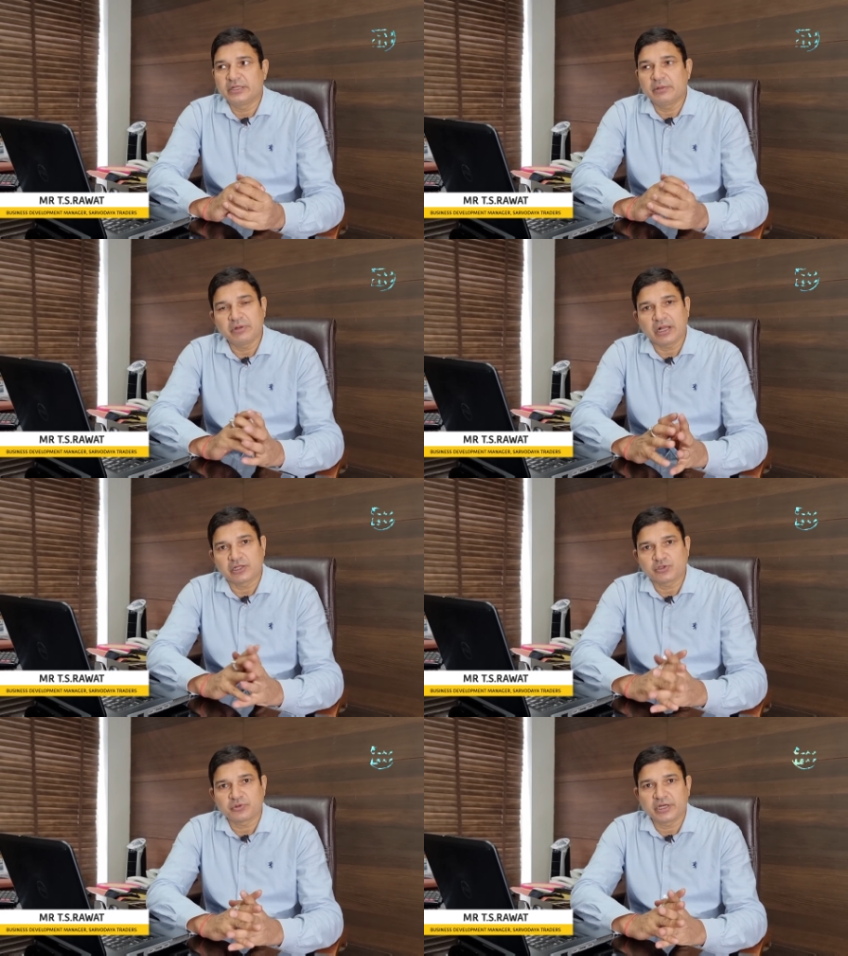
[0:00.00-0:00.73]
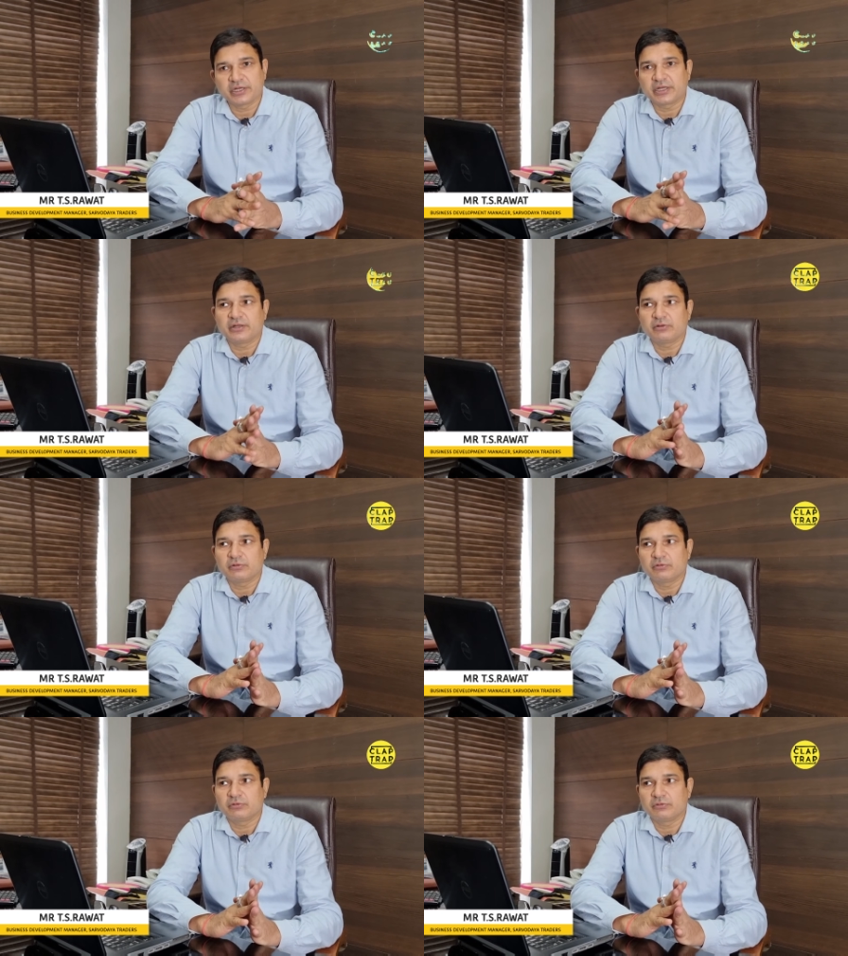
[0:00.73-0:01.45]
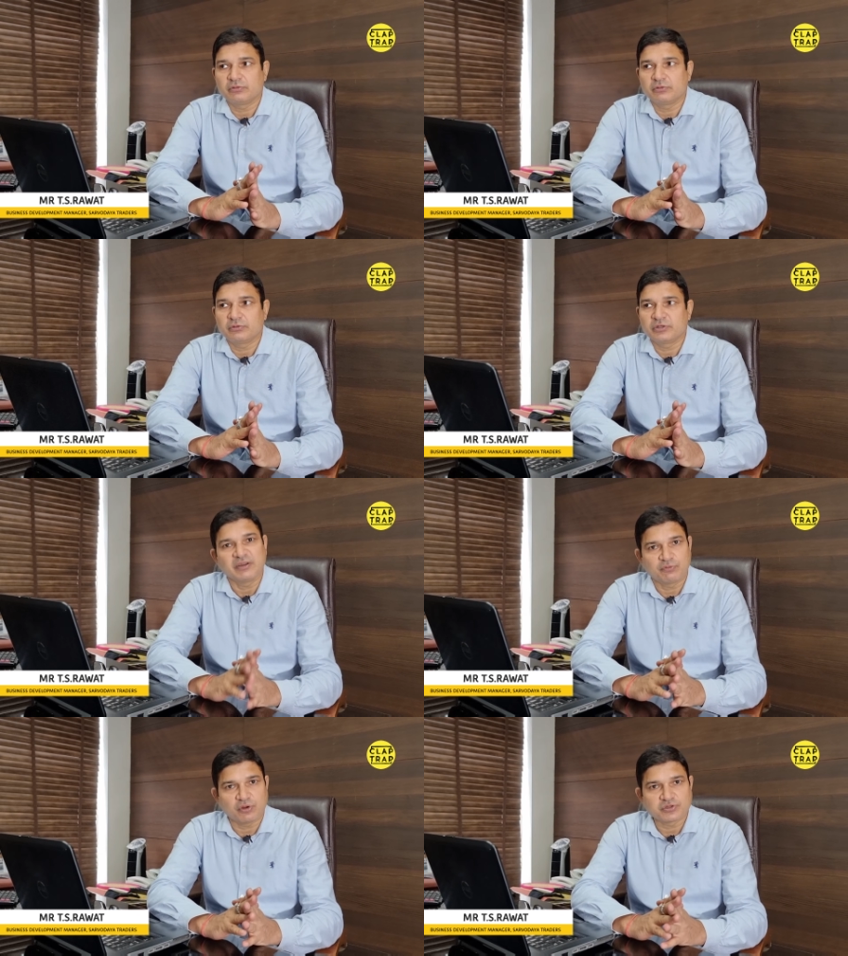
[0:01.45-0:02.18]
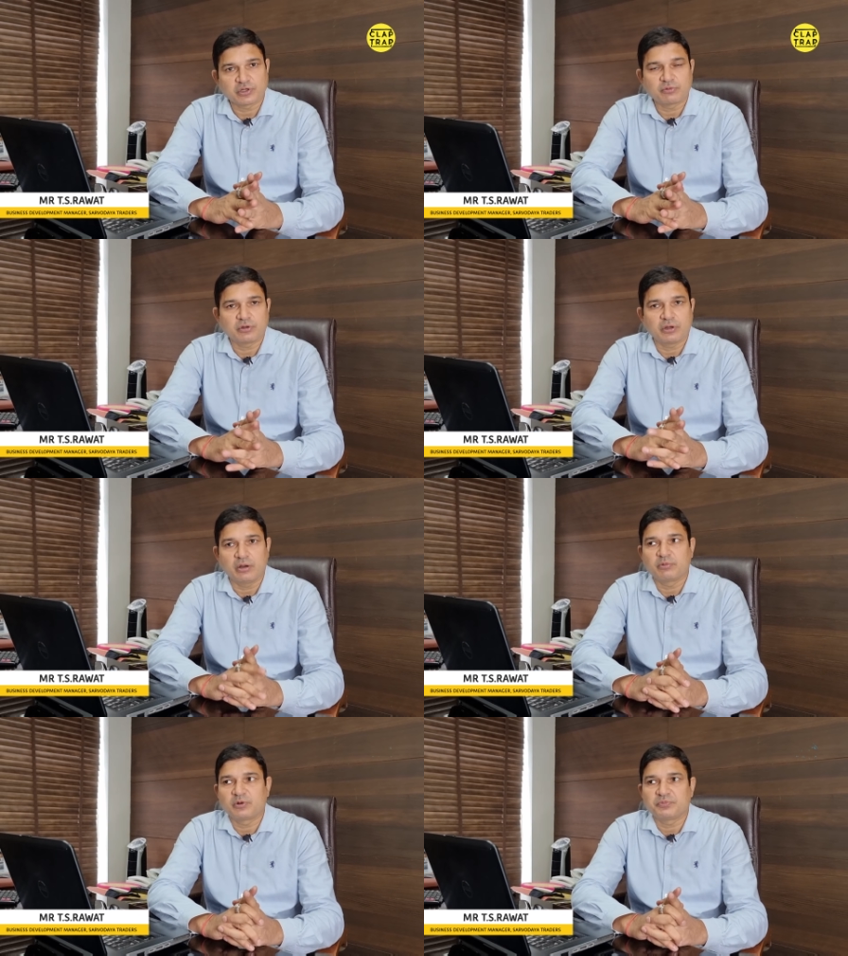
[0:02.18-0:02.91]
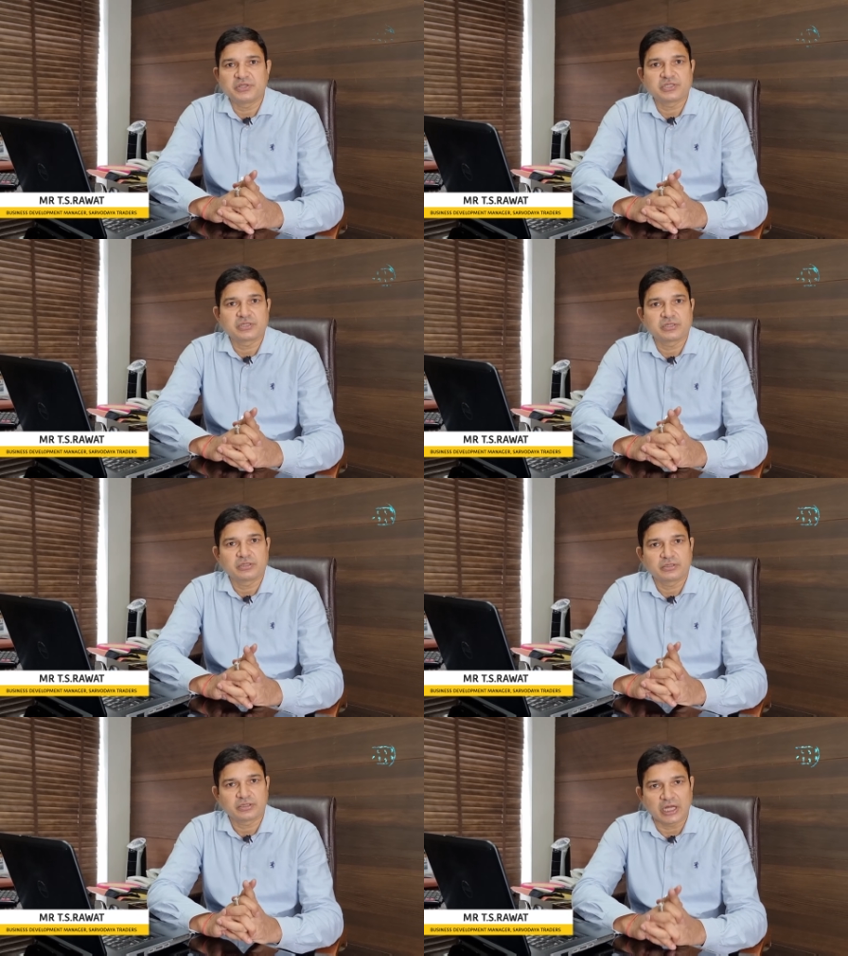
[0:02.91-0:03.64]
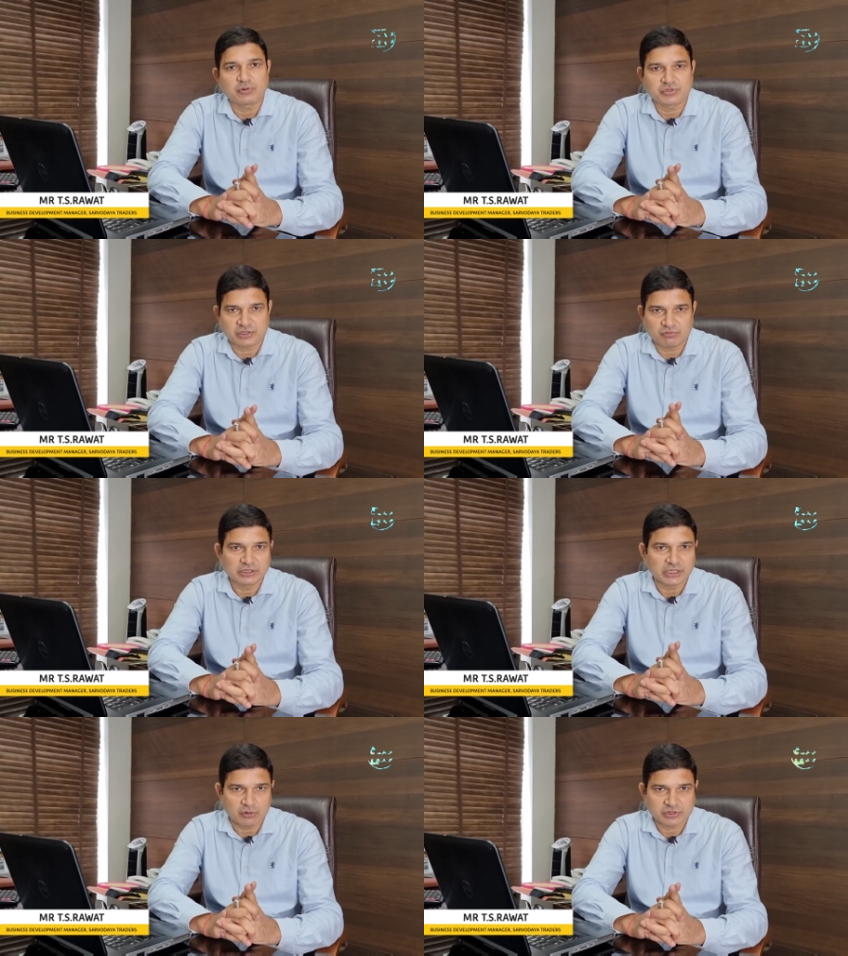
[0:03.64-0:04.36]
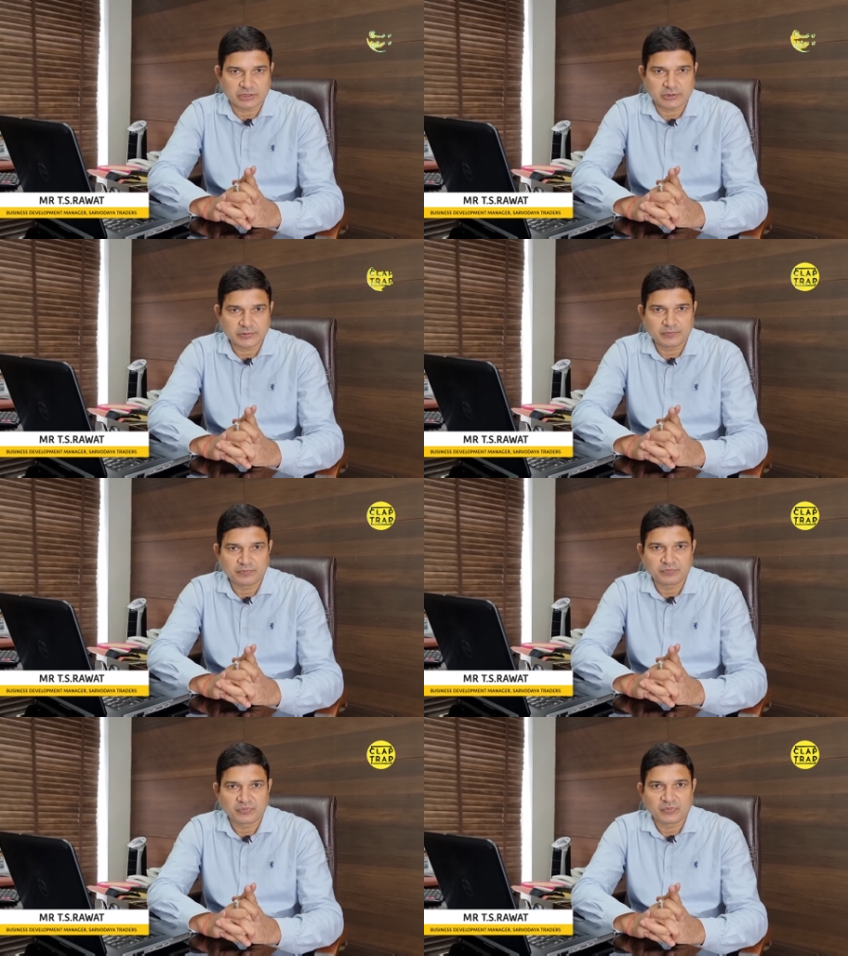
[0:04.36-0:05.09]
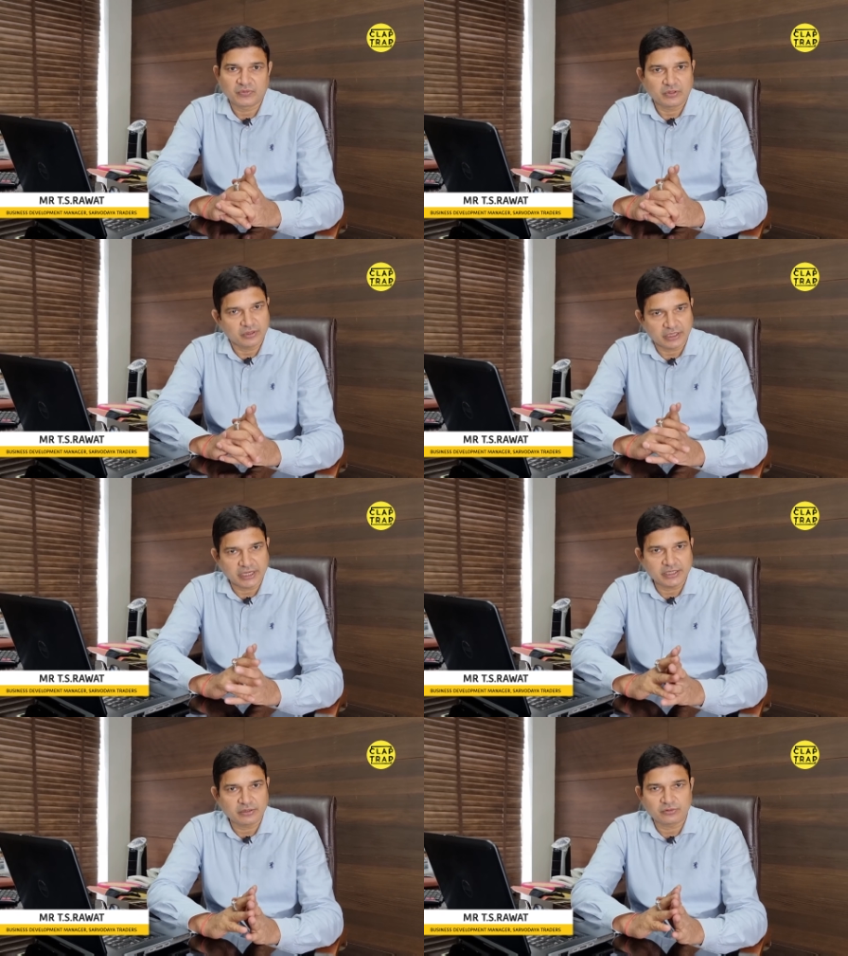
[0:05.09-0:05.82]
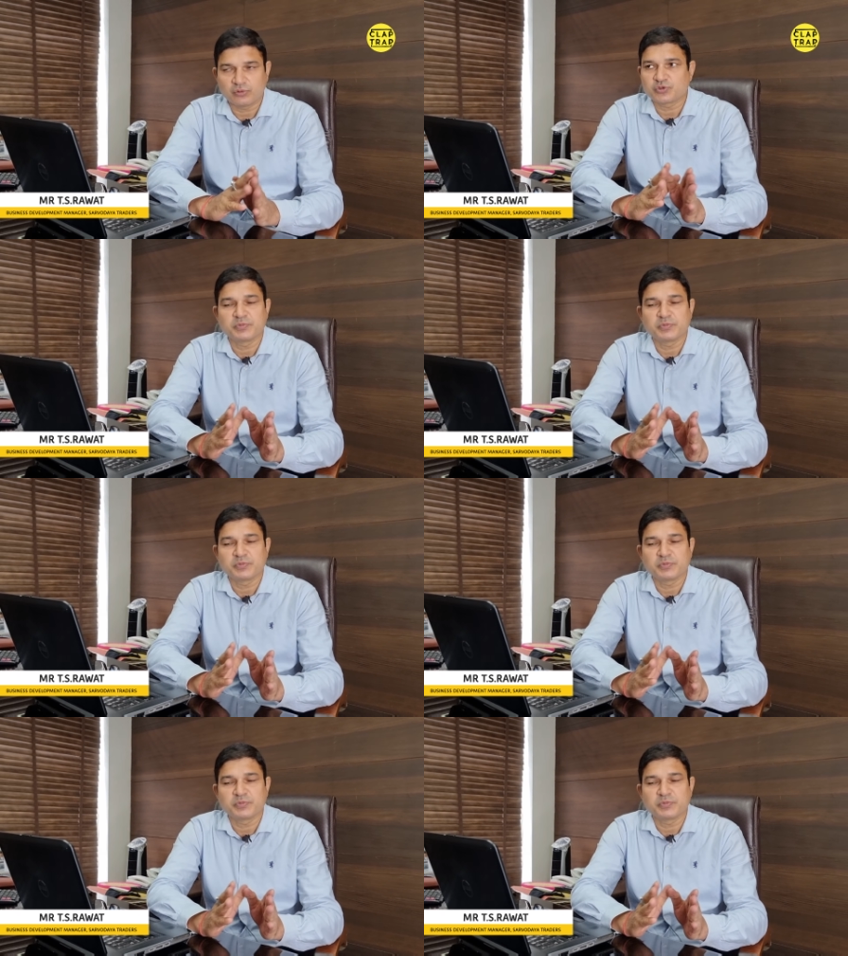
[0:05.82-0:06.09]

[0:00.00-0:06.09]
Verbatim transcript: दे विल आल्सो गेट ए गिफ्ट वाचर ऑफ रुपीज़ थाउजेंड वन थाउजेंड अच्छा राइट तो mm -hmm.